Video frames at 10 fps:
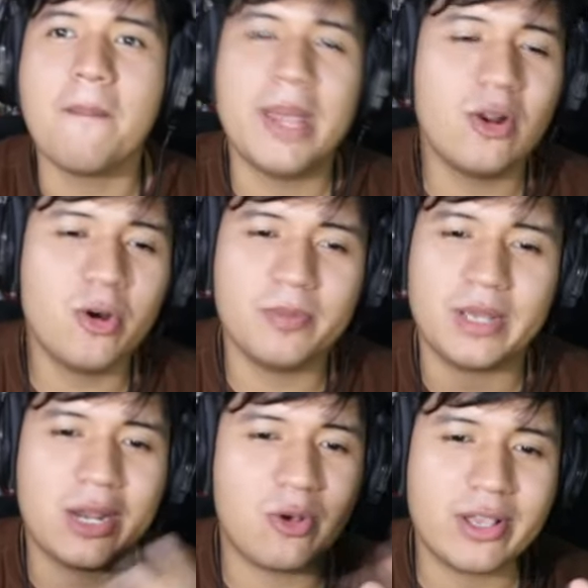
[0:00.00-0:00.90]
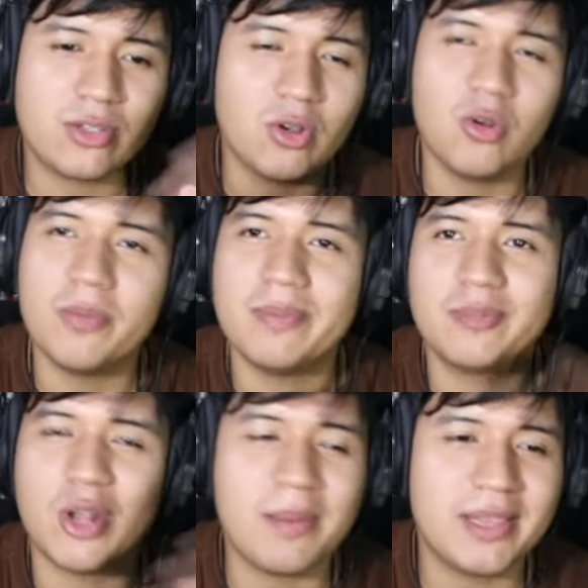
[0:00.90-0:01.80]
pero creo que solo,
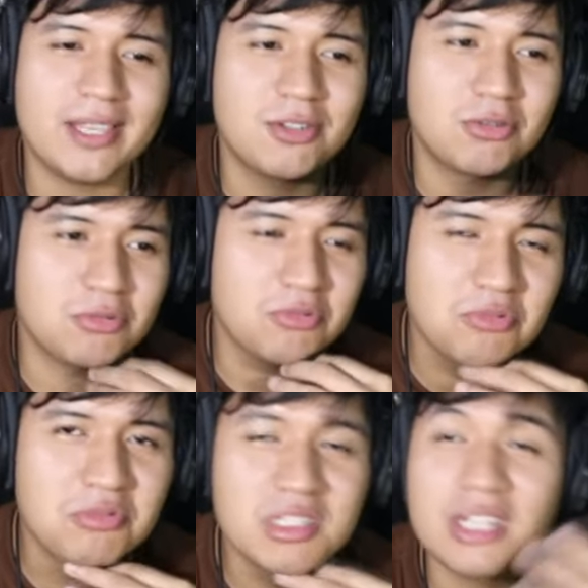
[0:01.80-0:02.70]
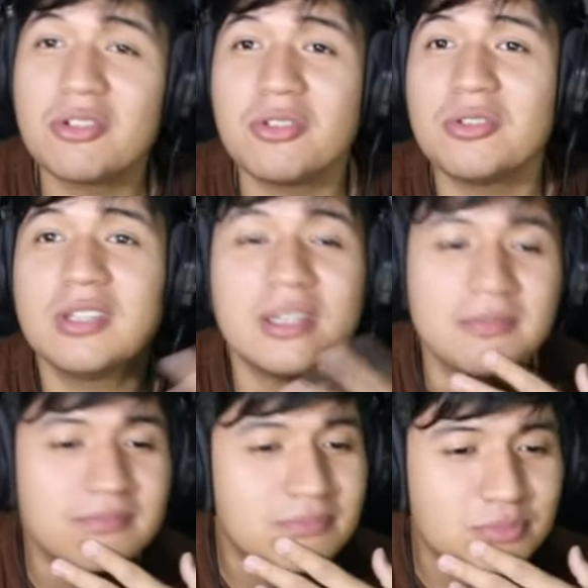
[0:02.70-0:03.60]
solamente es un circo
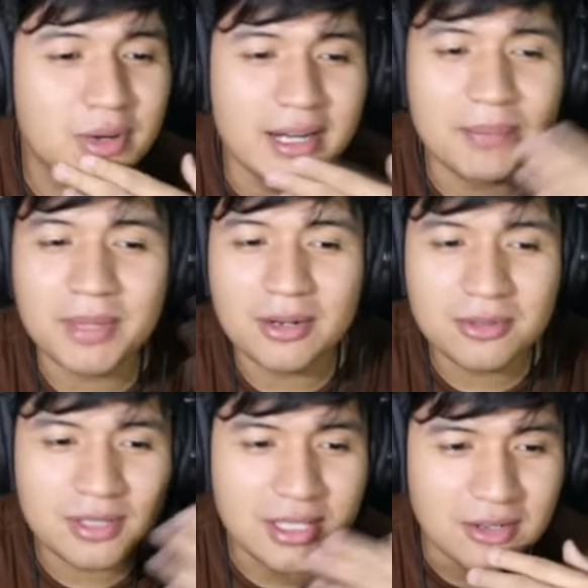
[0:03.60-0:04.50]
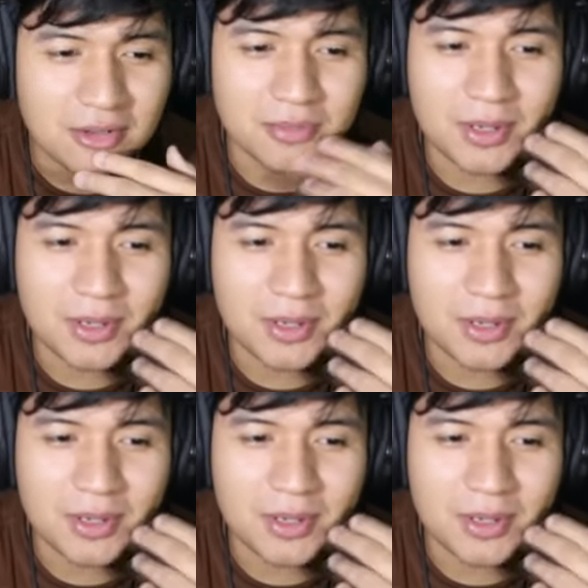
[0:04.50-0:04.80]
donde pues, rapta a los niños.